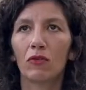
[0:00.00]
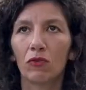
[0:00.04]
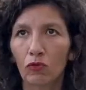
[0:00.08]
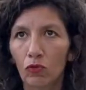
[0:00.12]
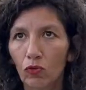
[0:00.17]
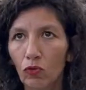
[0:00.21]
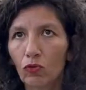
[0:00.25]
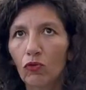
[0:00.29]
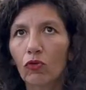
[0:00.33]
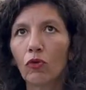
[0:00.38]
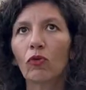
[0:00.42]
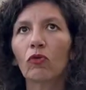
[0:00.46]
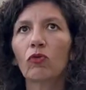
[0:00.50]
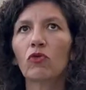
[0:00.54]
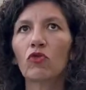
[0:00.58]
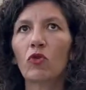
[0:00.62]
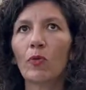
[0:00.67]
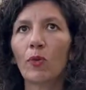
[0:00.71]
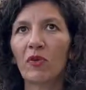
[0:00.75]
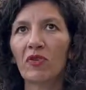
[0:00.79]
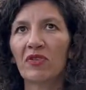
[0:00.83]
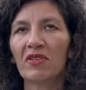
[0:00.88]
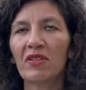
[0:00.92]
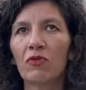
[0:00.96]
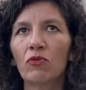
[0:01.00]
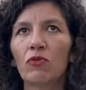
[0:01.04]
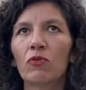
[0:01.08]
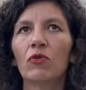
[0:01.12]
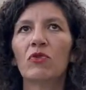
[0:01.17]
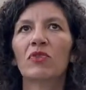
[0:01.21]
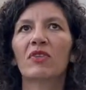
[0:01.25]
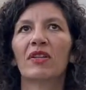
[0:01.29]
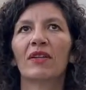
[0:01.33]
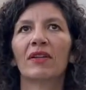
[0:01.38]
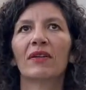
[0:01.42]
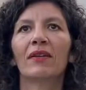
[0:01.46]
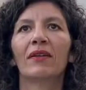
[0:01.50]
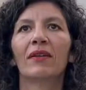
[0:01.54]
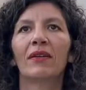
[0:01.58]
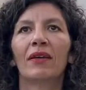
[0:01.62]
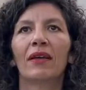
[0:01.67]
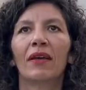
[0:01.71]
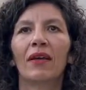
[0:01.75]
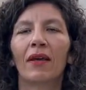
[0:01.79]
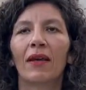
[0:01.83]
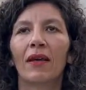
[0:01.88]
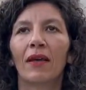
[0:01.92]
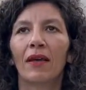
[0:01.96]
tout au long de ce processus, hein,
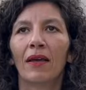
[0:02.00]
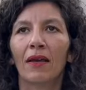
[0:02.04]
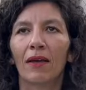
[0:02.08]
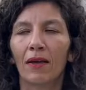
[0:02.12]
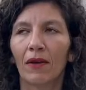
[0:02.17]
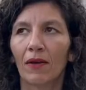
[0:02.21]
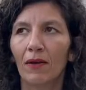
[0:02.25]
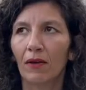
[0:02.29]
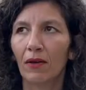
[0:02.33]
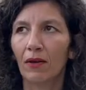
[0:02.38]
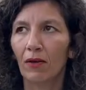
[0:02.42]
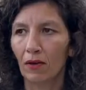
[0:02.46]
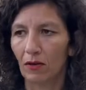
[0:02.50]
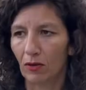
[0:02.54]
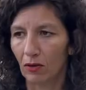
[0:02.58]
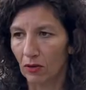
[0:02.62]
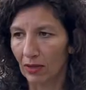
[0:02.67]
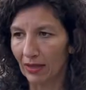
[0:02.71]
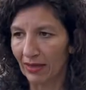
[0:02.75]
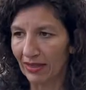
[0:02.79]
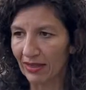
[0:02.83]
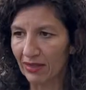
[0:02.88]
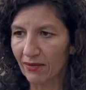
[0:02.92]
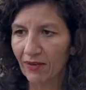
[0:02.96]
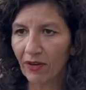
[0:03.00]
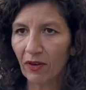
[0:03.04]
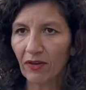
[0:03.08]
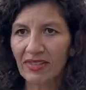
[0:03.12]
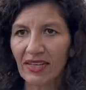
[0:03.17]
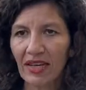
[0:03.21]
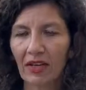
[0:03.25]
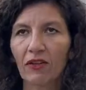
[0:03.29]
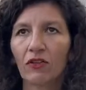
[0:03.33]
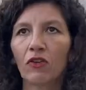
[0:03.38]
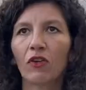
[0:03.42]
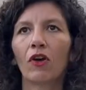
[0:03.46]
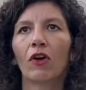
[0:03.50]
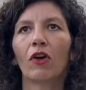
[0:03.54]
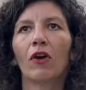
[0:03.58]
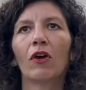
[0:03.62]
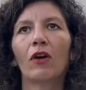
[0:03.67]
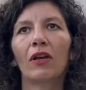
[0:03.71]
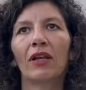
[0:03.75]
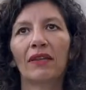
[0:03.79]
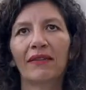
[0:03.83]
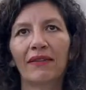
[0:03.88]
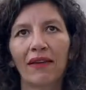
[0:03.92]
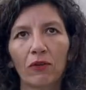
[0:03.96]
les différents acteurs,
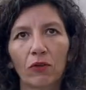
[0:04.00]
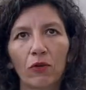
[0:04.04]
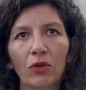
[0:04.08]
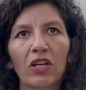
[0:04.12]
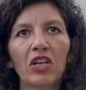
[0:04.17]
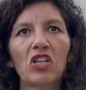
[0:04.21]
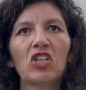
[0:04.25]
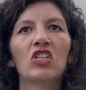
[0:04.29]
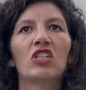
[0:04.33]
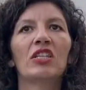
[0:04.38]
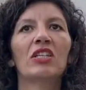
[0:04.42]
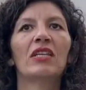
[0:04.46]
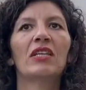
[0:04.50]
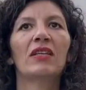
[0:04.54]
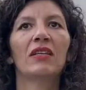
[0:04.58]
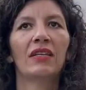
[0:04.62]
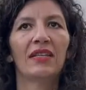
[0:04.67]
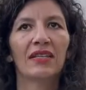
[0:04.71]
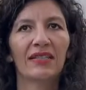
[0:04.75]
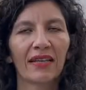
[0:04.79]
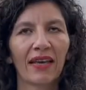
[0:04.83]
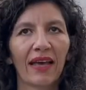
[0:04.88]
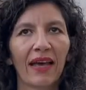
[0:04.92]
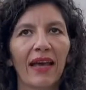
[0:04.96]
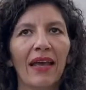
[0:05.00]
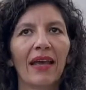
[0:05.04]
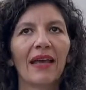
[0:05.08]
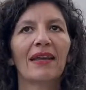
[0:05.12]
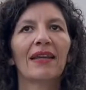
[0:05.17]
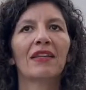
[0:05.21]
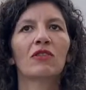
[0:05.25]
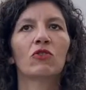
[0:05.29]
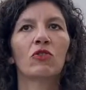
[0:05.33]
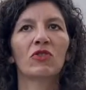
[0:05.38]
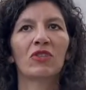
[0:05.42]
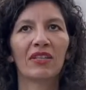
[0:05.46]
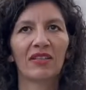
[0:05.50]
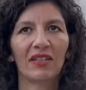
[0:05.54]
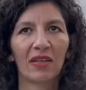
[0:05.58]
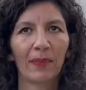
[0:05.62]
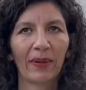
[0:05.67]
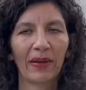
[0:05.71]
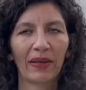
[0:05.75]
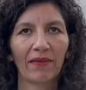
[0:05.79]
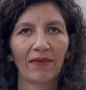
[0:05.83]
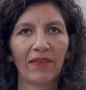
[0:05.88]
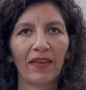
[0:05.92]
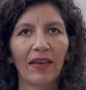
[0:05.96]
l'État d'origine, Israël, les sociétés
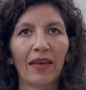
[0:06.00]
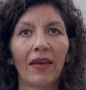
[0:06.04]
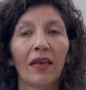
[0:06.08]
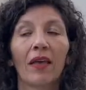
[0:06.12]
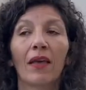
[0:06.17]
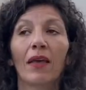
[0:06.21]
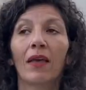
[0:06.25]
privées,